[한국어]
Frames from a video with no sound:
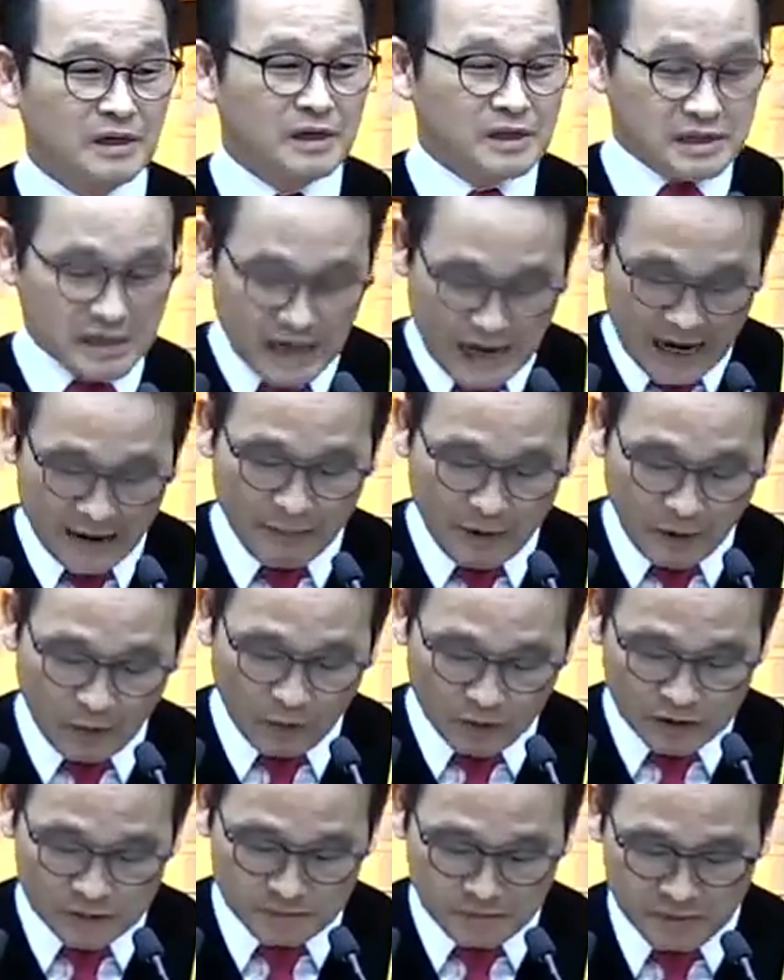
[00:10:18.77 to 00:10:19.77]

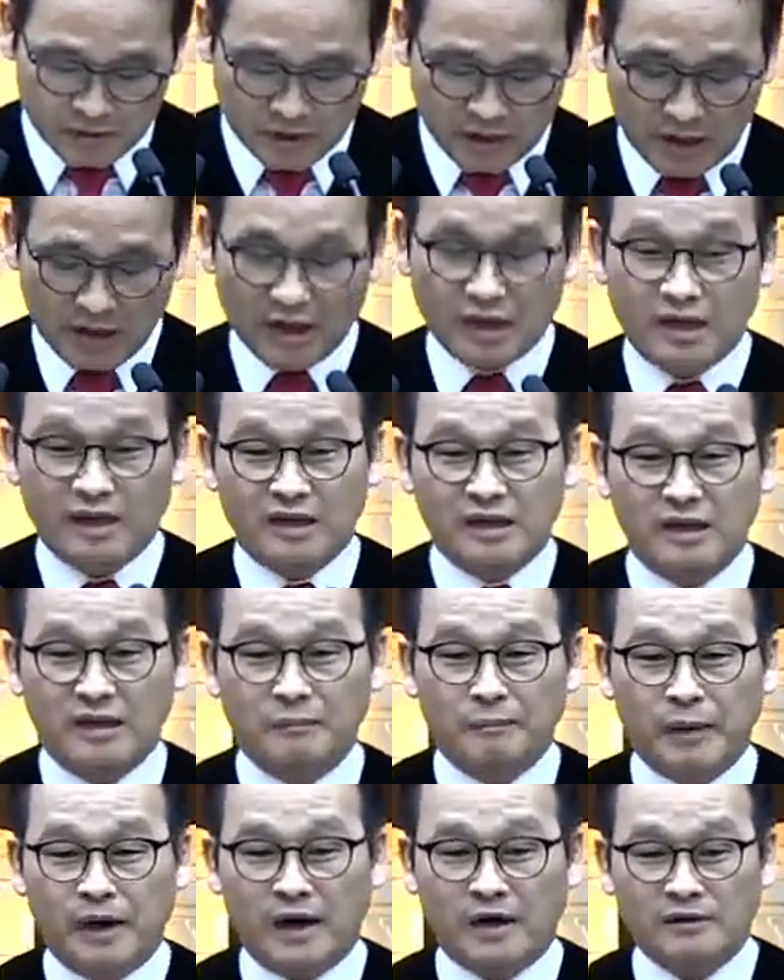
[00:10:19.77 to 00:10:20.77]
450명의 이
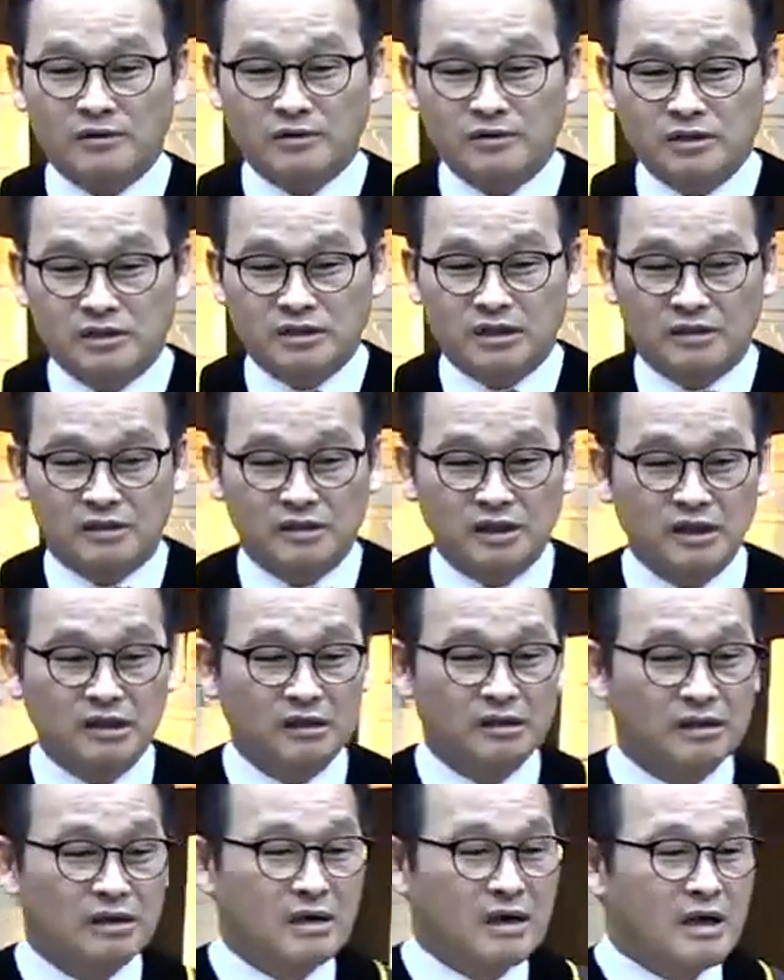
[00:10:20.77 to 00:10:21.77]
바알
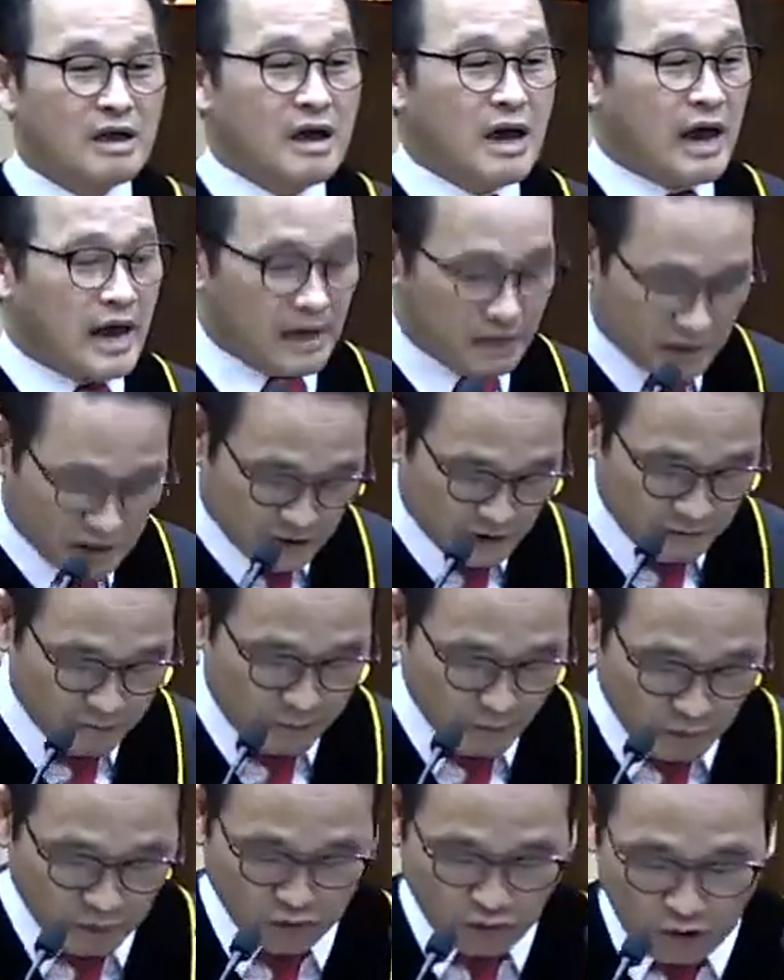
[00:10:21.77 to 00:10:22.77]
선지자들이
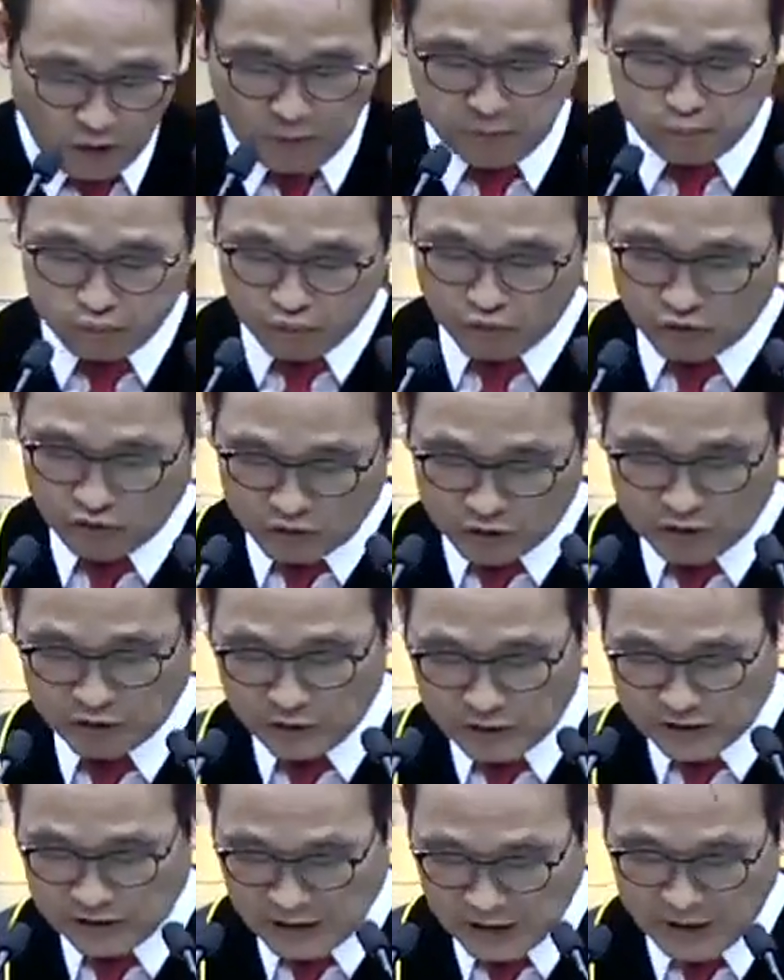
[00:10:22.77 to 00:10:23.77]
아침부터 부르기
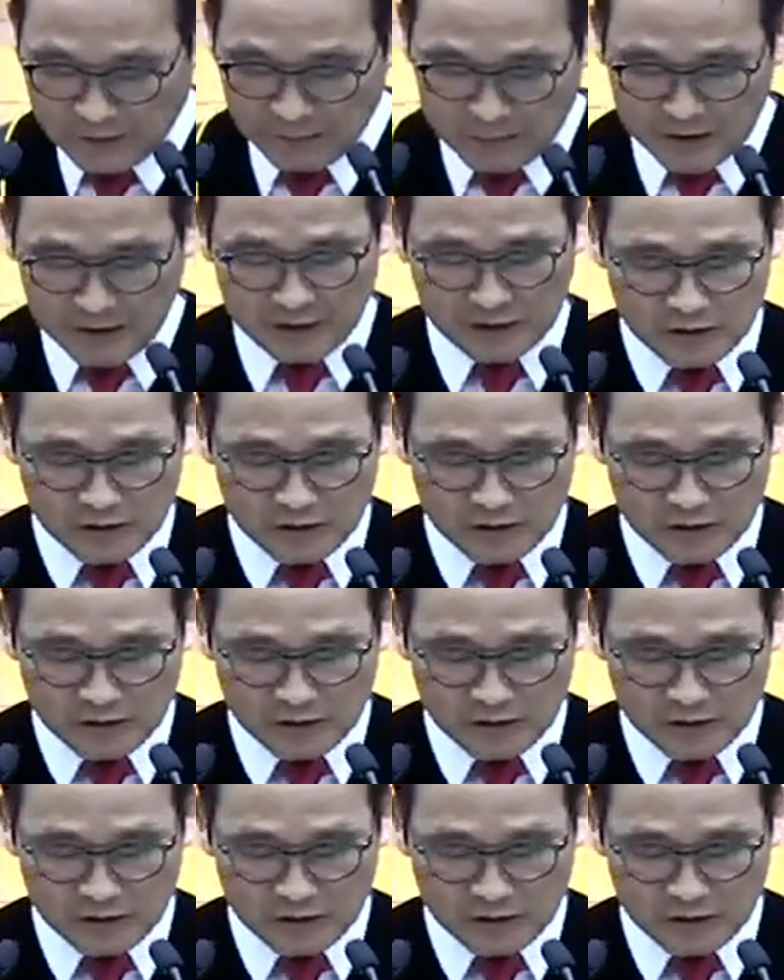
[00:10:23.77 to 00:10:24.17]
시작합니다.